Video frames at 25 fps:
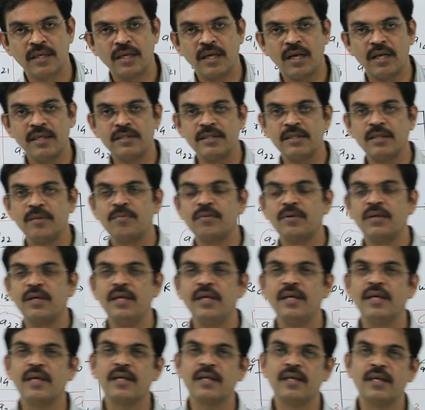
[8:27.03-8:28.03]
कॉन्सेप्ट
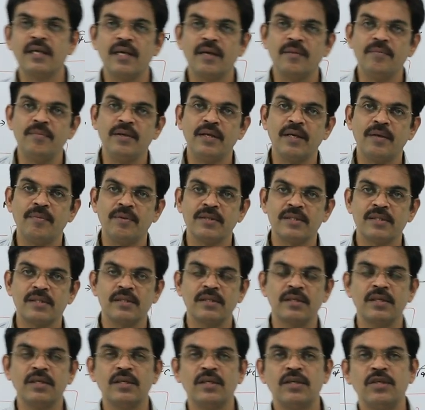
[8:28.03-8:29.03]
क्लियर किए बिना बस
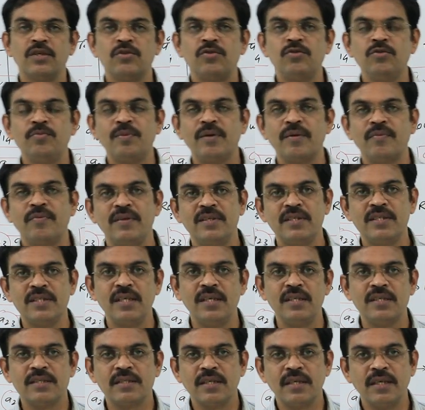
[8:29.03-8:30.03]

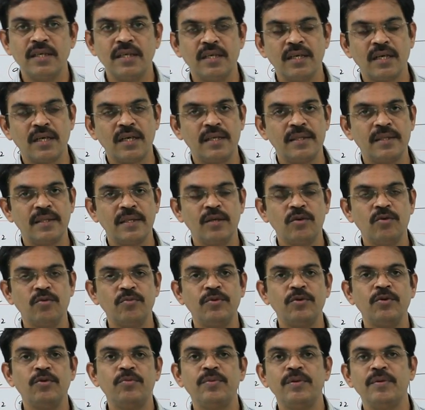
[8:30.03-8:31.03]
सुपरफिशियल स्टडी कर लेते हैं
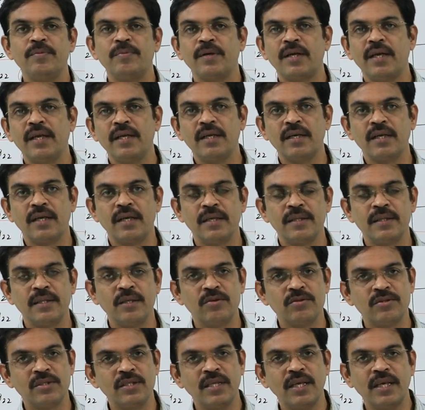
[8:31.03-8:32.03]
ऊपरी ऊपरी पढ़ाई कर लेते हैं
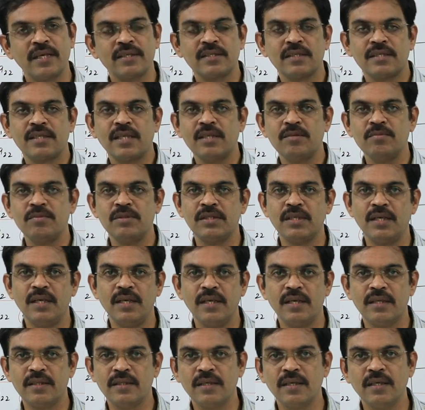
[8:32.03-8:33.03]
और सीधा एक्सरसाइज में
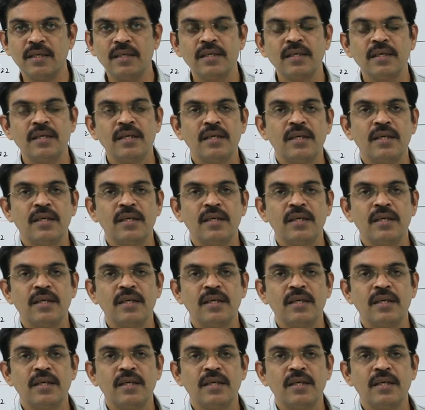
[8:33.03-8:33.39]
चले जाते हैं